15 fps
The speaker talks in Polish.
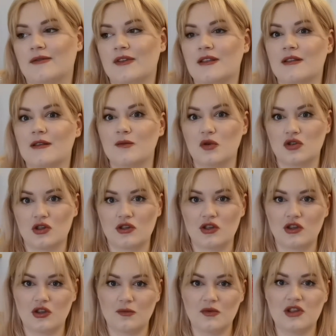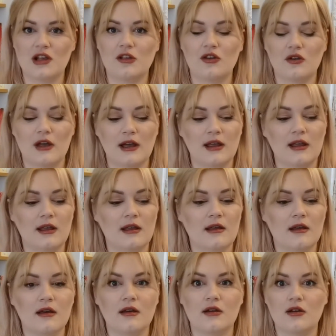więc możecie się domyślać, o
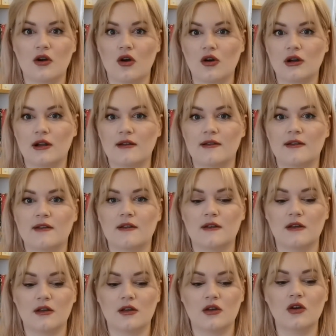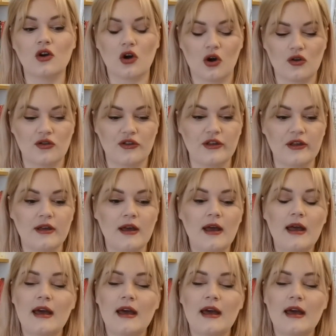jaki e, okres chodzi.